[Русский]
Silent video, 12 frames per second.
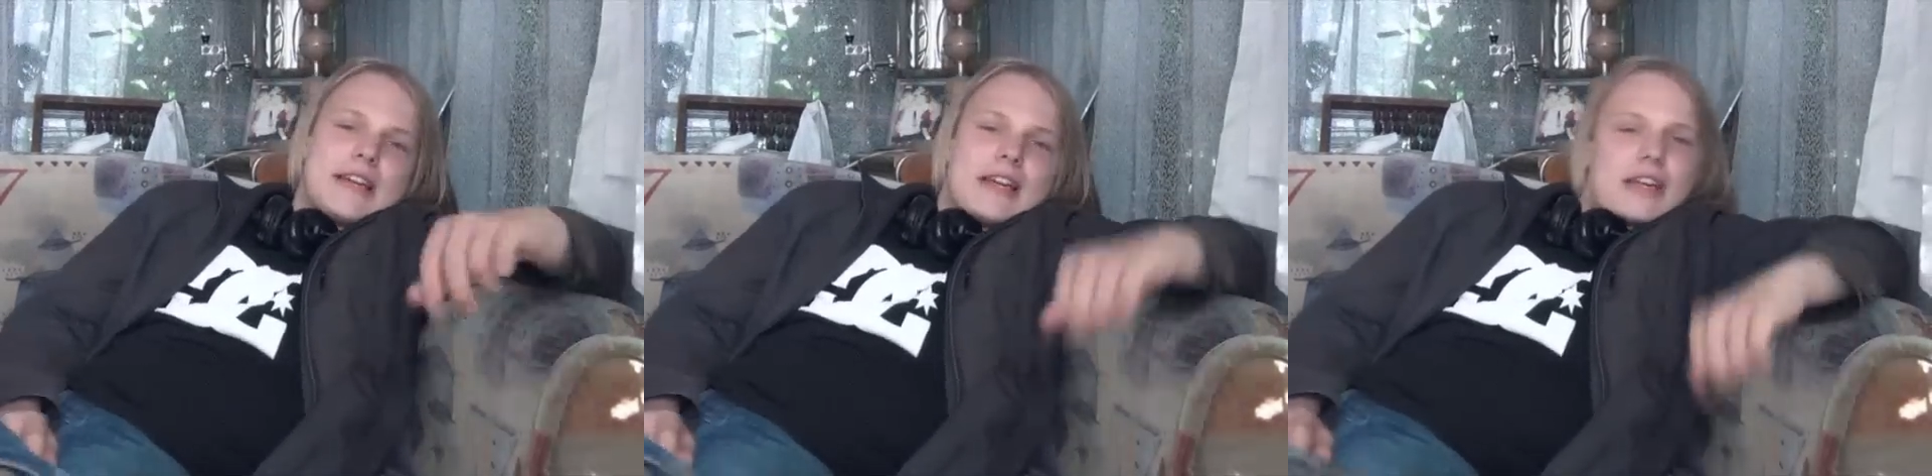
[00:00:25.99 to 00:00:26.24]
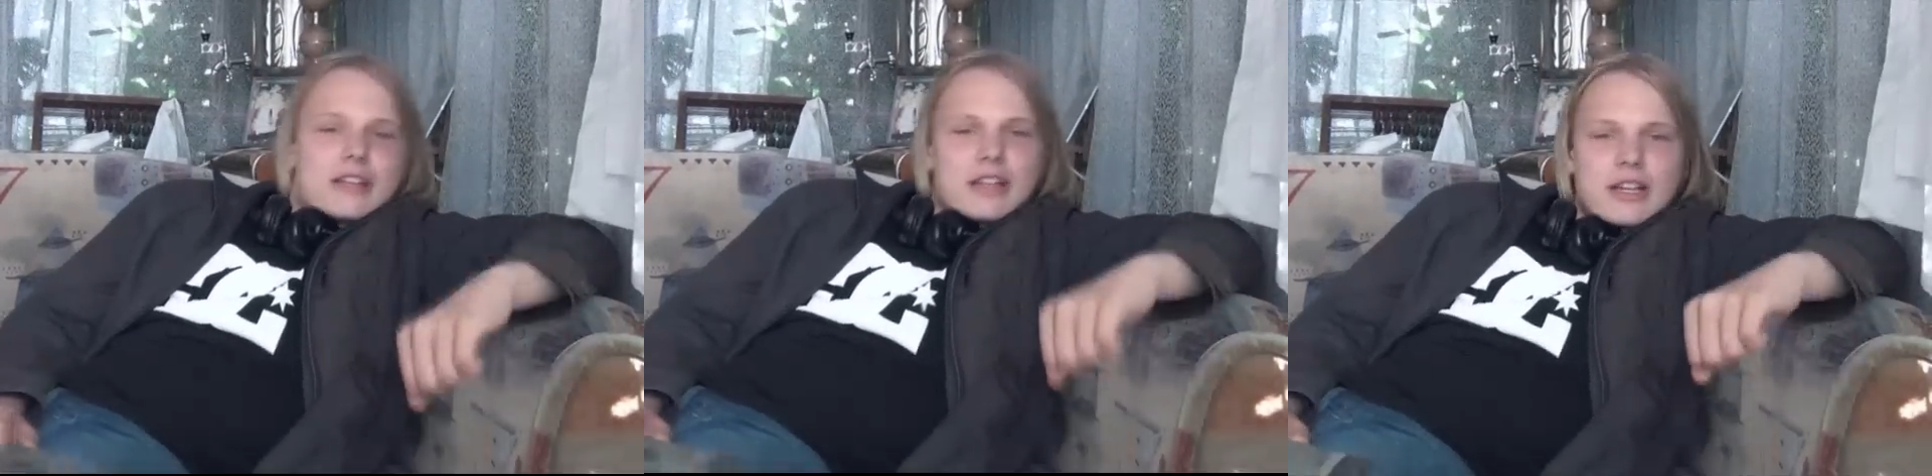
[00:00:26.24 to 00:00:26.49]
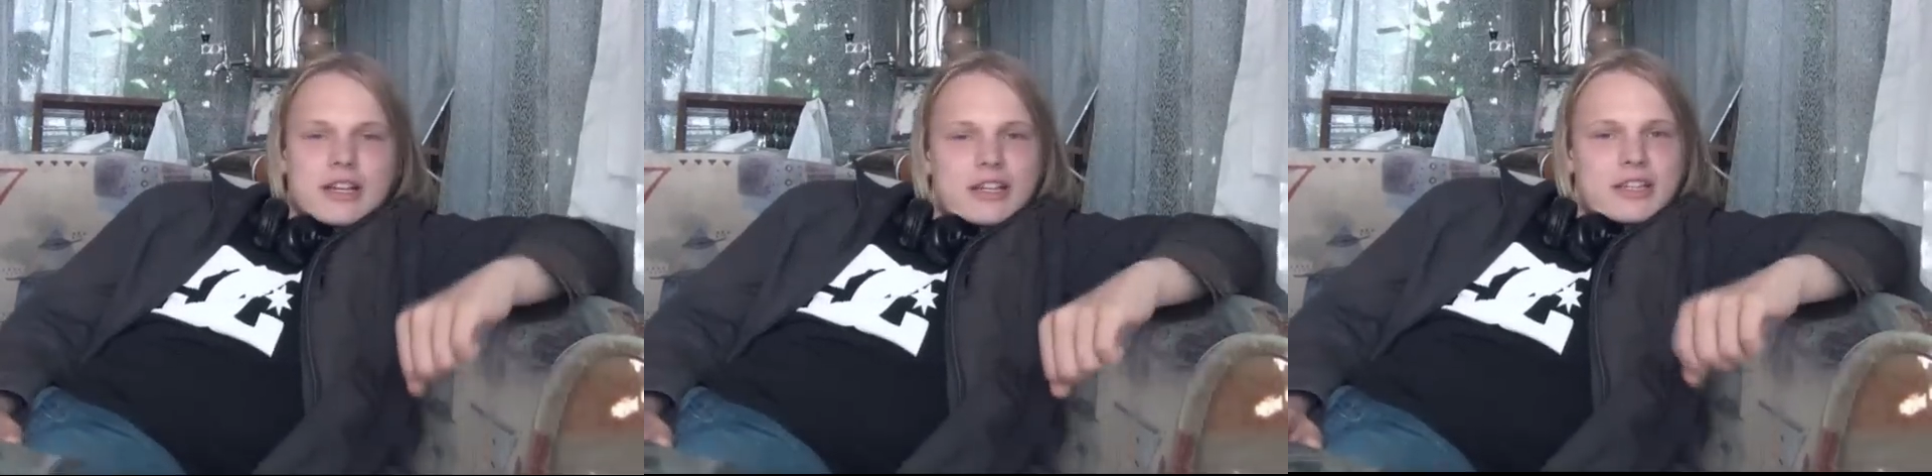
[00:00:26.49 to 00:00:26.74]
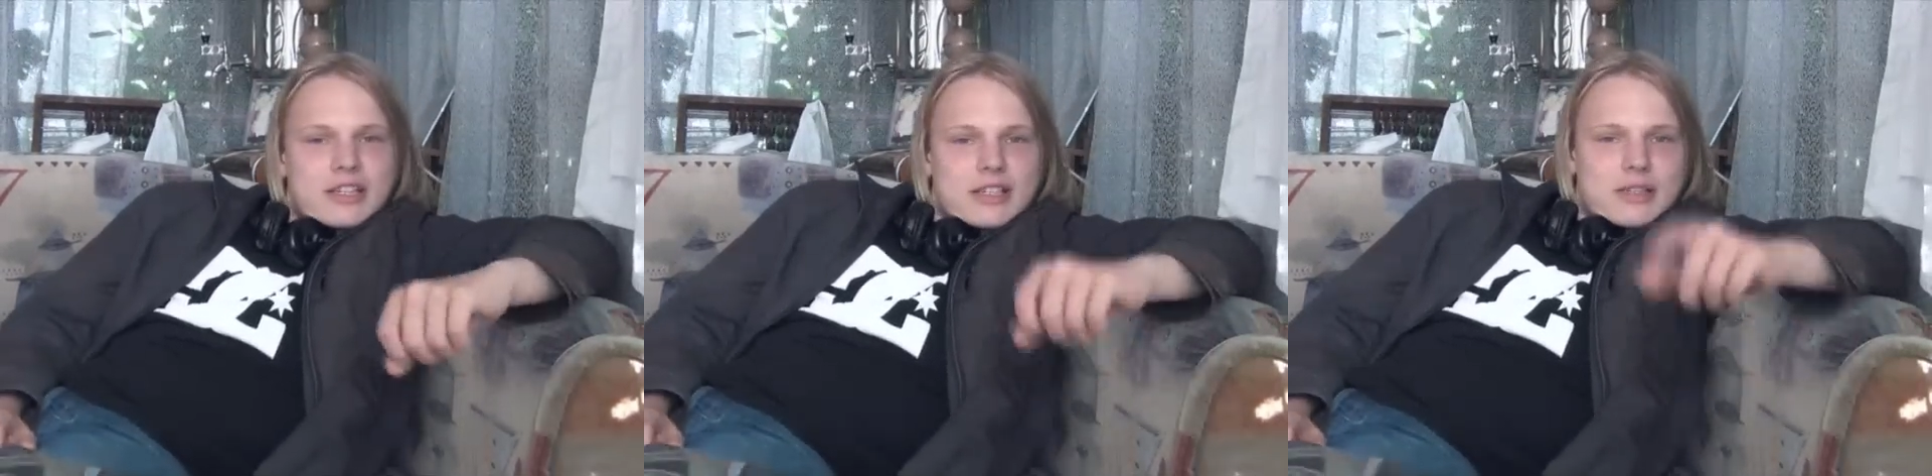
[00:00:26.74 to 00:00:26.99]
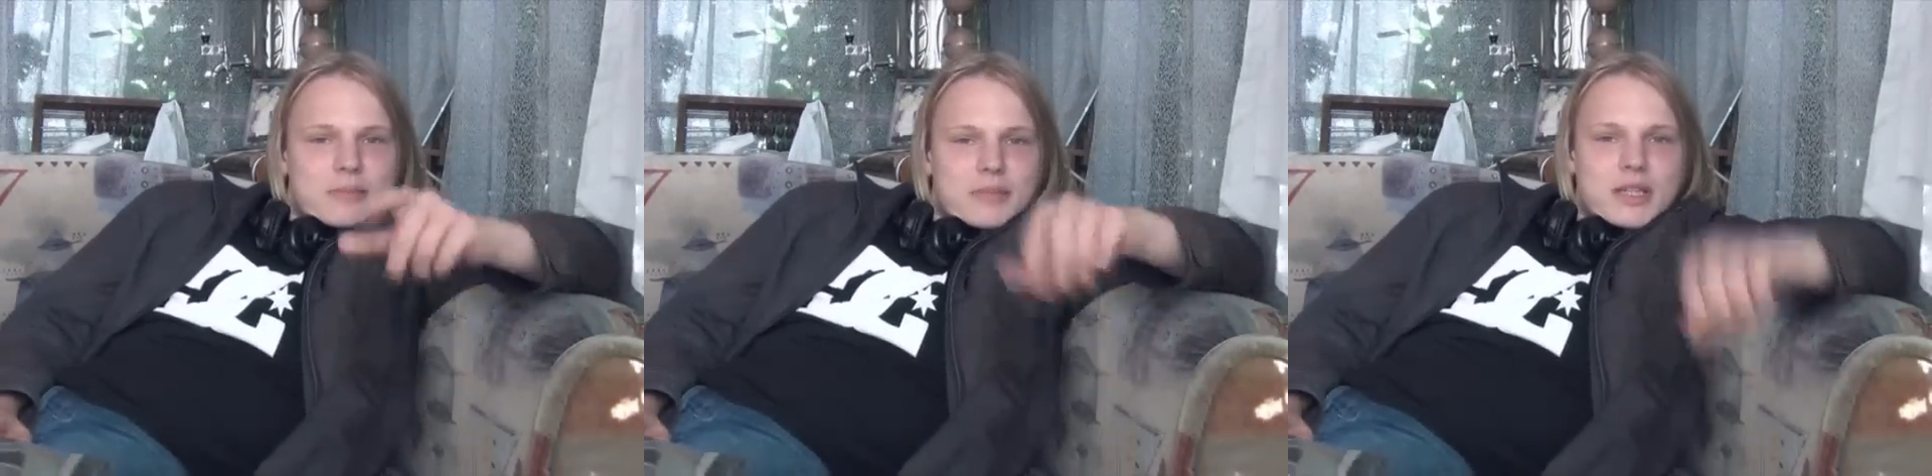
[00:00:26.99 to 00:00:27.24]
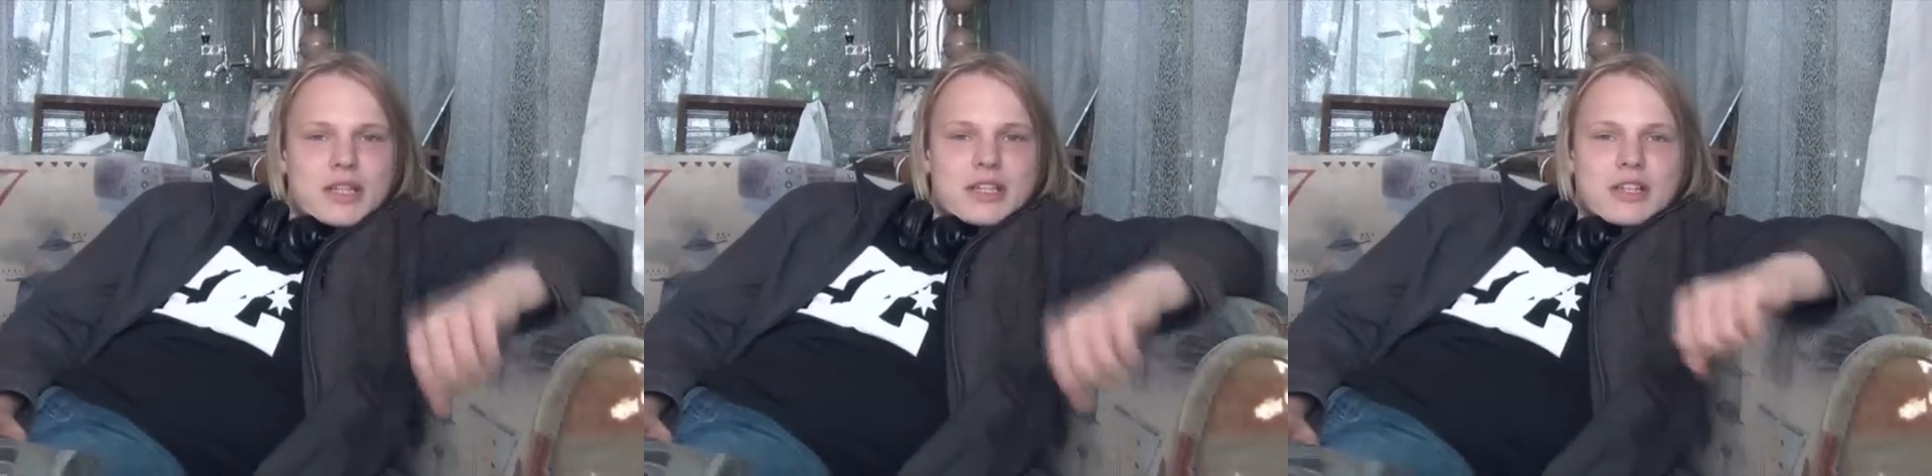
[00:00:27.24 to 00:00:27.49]
Итак,
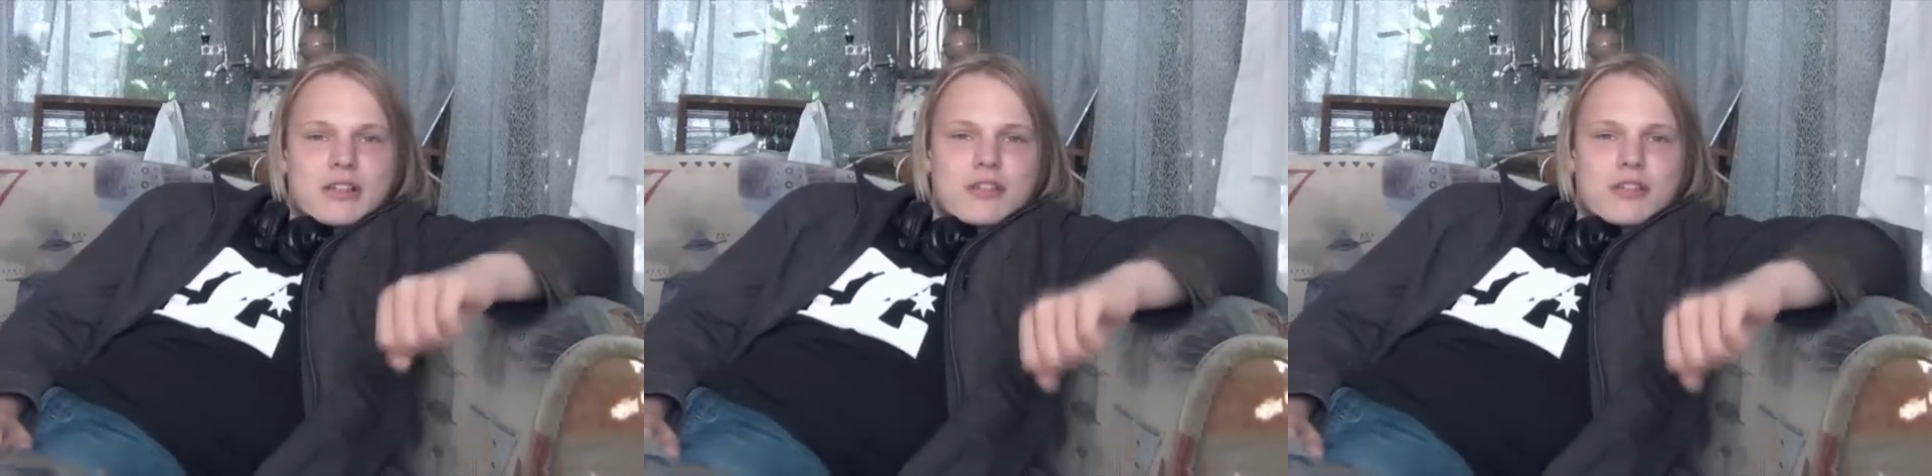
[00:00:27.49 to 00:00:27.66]
мы